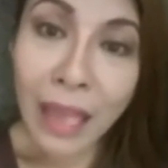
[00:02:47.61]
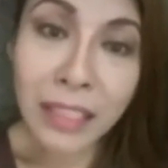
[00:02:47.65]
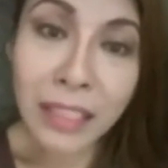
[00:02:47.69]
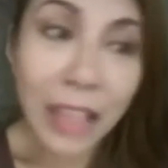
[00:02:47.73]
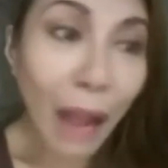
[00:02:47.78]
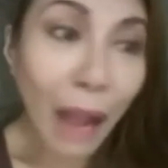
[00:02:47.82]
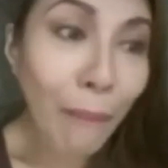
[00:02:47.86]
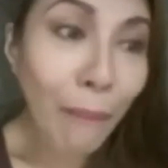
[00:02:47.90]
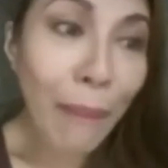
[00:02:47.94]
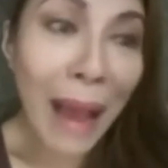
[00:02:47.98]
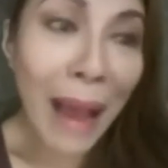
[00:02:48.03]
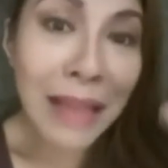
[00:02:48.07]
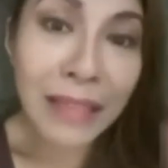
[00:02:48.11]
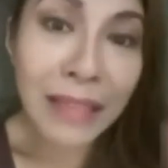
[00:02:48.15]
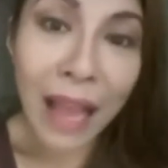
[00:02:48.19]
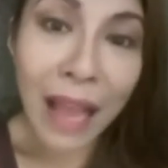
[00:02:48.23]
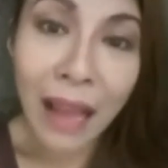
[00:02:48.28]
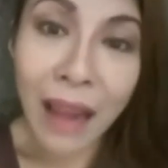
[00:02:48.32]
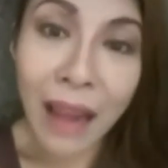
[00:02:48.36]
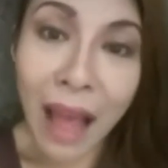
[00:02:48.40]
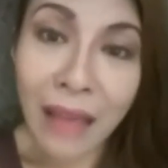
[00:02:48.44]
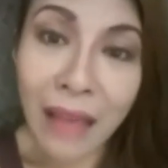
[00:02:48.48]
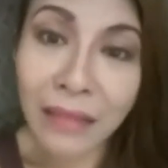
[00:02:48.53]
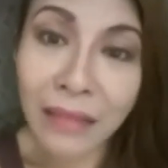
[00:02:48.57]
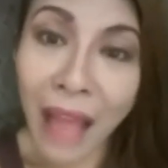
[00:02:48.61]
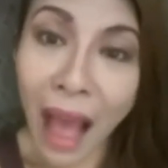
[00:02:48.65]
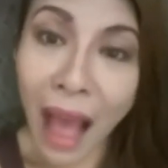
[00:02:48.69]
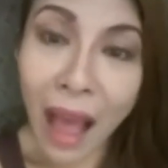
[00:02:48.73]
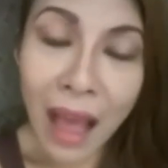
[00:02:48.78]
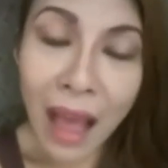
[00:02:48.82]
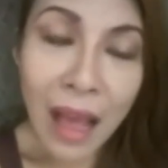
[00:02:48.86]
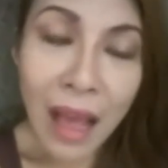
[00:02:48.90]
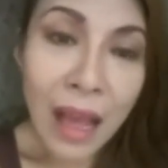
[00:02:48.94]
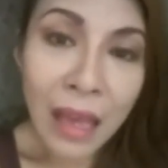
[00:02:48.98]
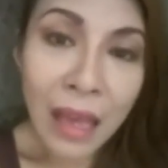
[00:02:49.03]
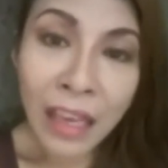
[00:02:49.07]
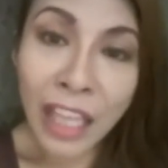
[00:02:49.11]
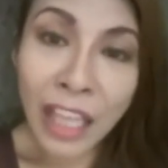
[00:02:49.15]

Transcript: isang basa lang na